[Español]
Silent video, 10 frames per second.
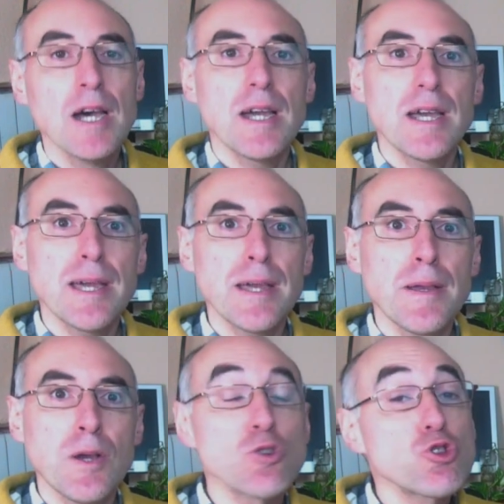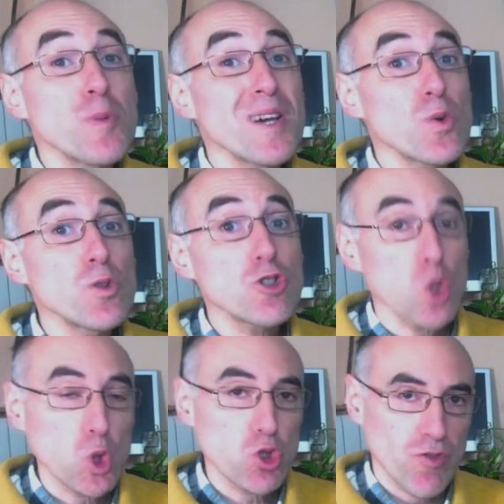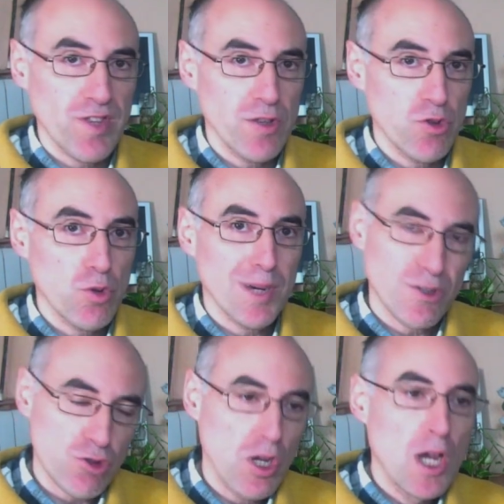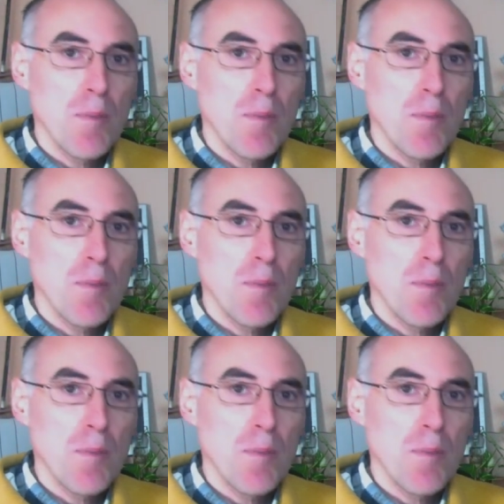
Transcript: eh, consume unos 800 vatios.